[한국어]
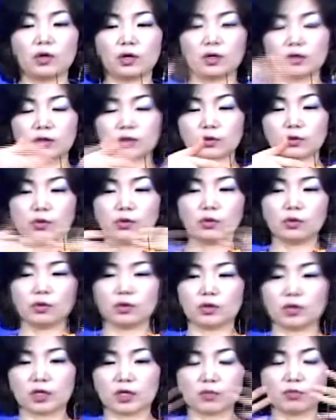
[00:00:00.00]
그리고
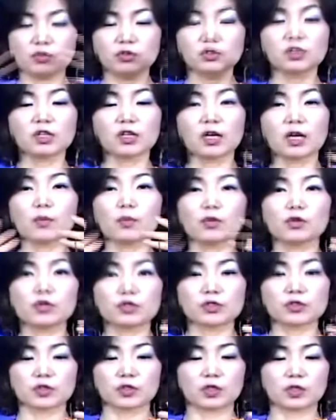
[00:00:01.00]
이렇게 풍성해 보일
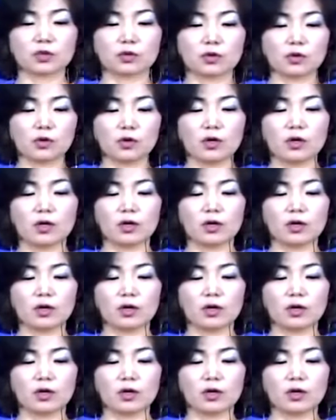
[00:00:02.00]
수 있도록